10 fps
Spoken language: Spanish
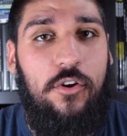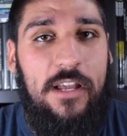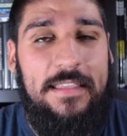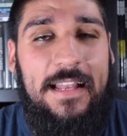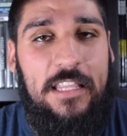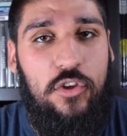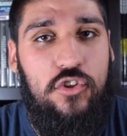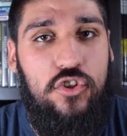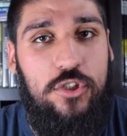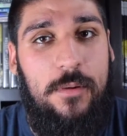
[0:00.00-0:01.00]
Hola, ¿qué tal a
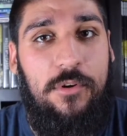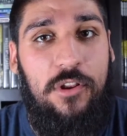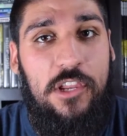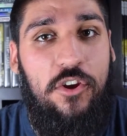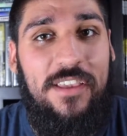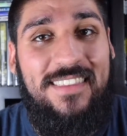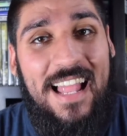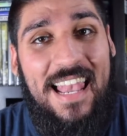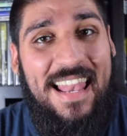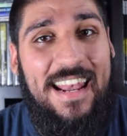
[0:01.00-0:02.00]
todos? Yo soy Mabrolino y esta
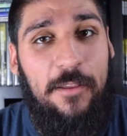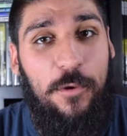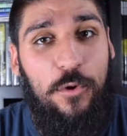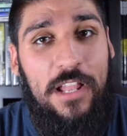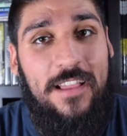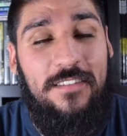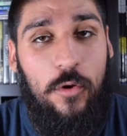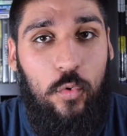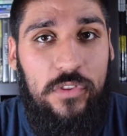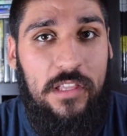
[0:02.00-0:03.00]
es la review de la
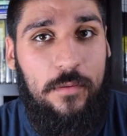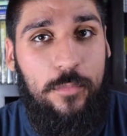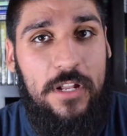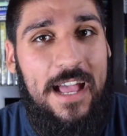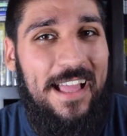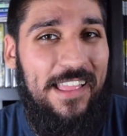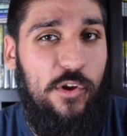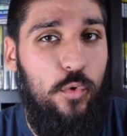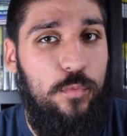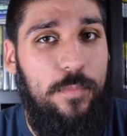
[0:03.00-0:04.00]
segunda temporada
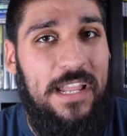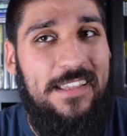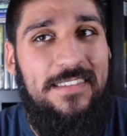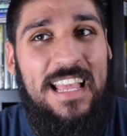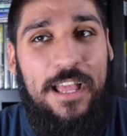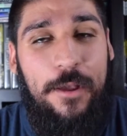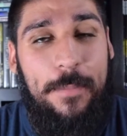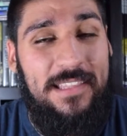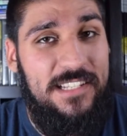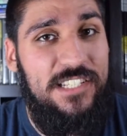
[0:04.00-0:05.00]
de Good Place.
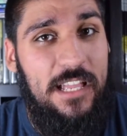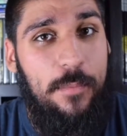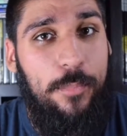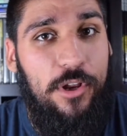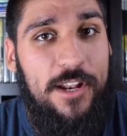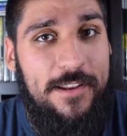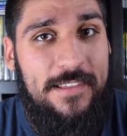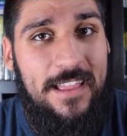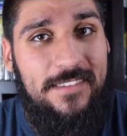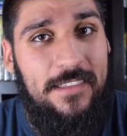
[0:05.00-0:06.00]
Va a estar llena de spoilers,
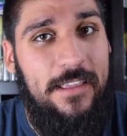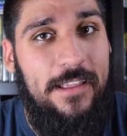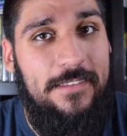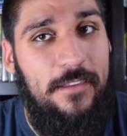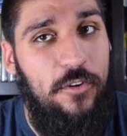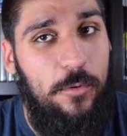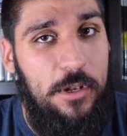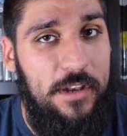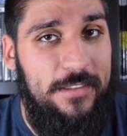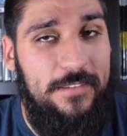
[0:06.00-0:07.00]
así que si no
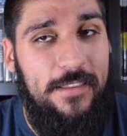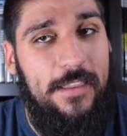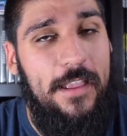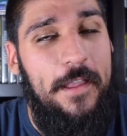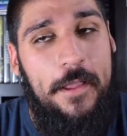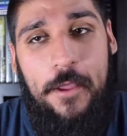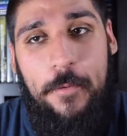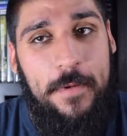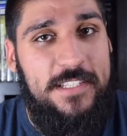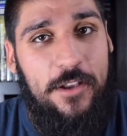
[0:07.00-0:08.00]
vieron esta serie,
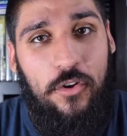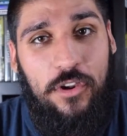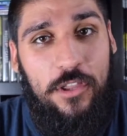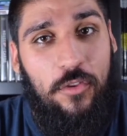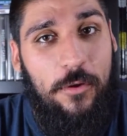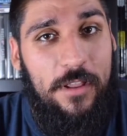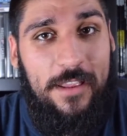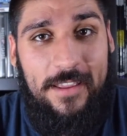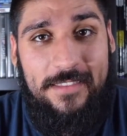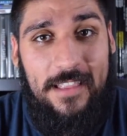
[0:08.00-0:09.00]
vayan corriendo a
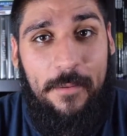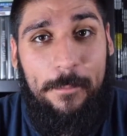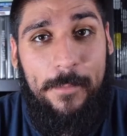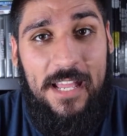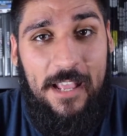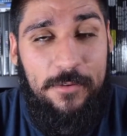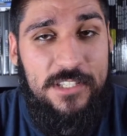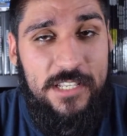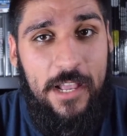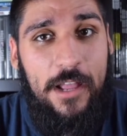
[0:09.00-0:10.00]
ver esta
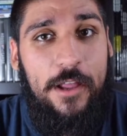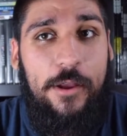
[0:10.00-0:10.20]
maravilla